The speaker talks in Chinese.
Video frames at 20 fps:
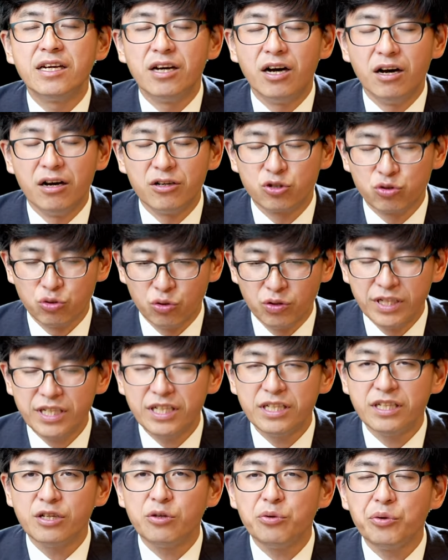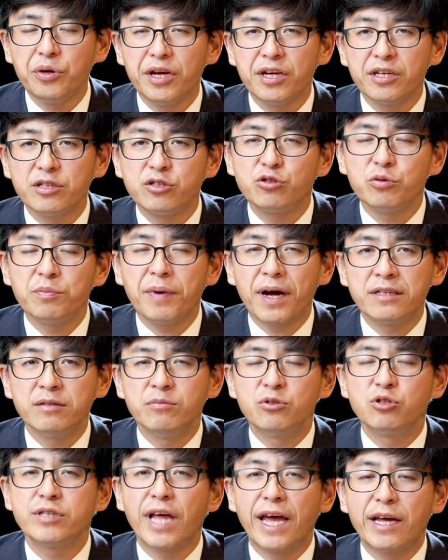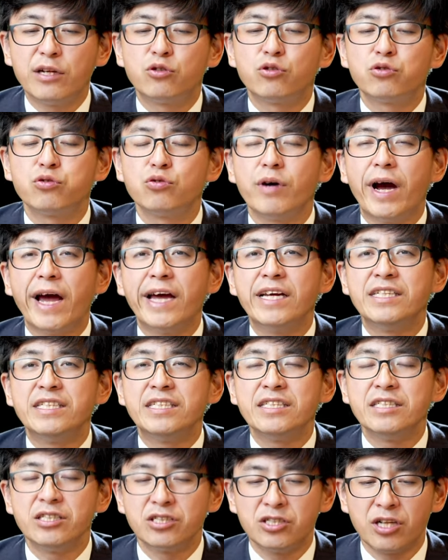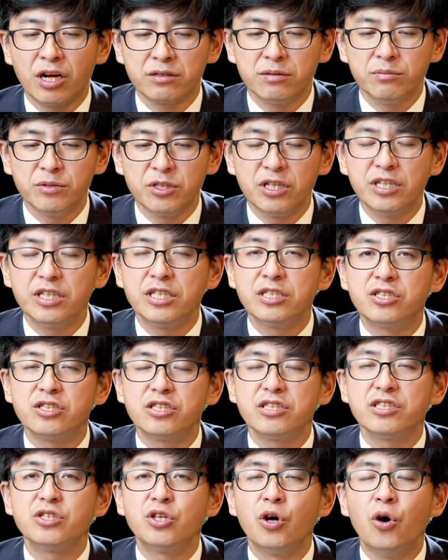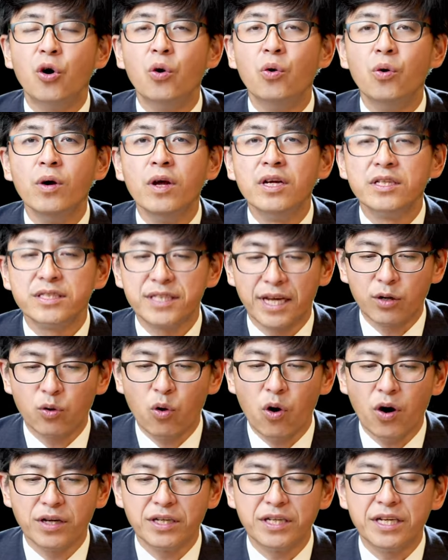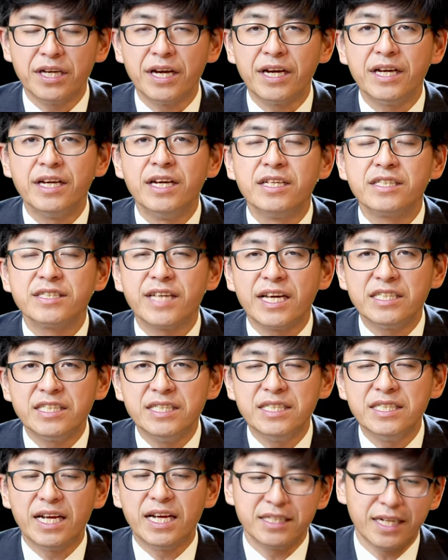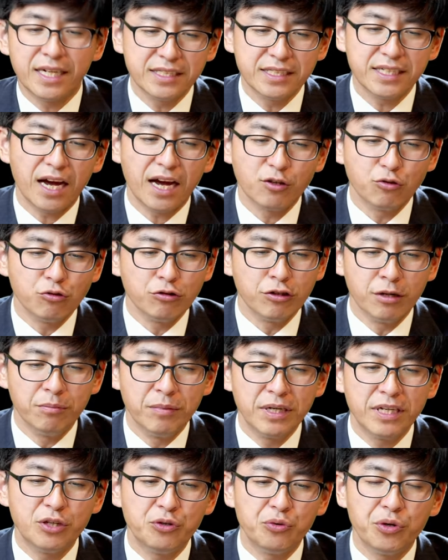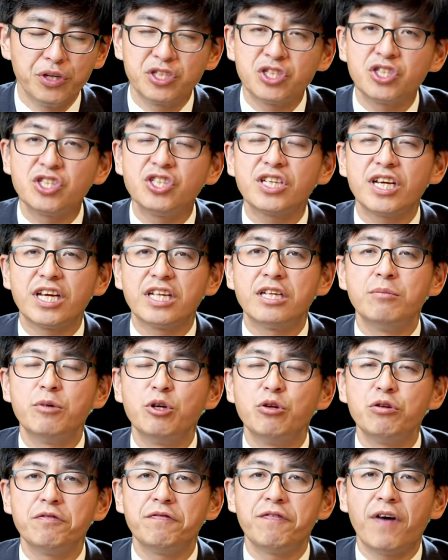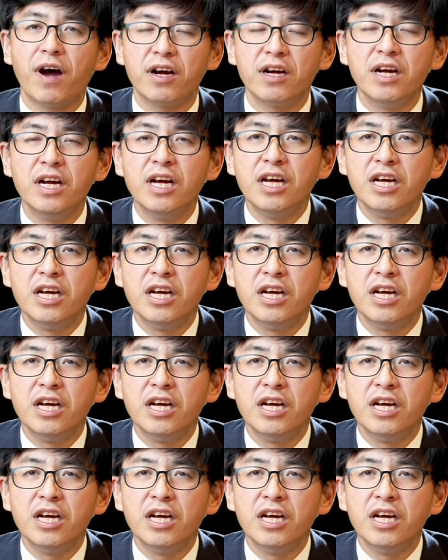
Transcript: 呃所立的约，就把他们带出埃及，让他们得以自由，在旷野，在西乃山下与他们立约，赐给他们律法、